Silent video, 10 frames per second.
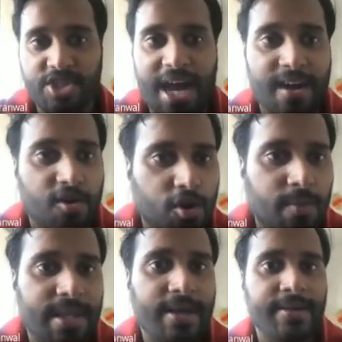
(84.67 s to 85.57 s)
चार लोग को
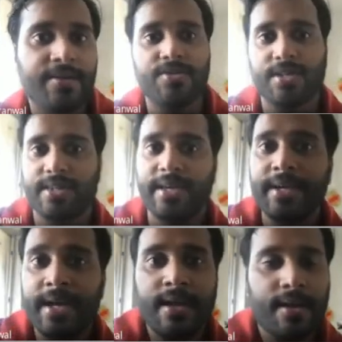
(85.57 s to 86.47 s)
बता रहे हैं हो सकता है
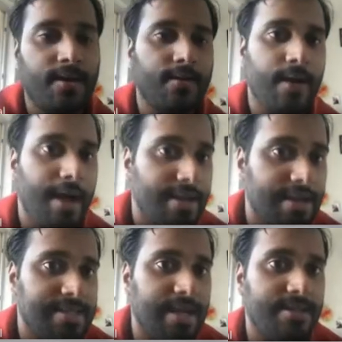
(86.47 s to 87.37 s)
अगले
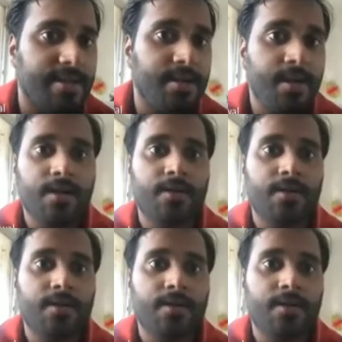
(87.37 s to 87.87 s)
साल तक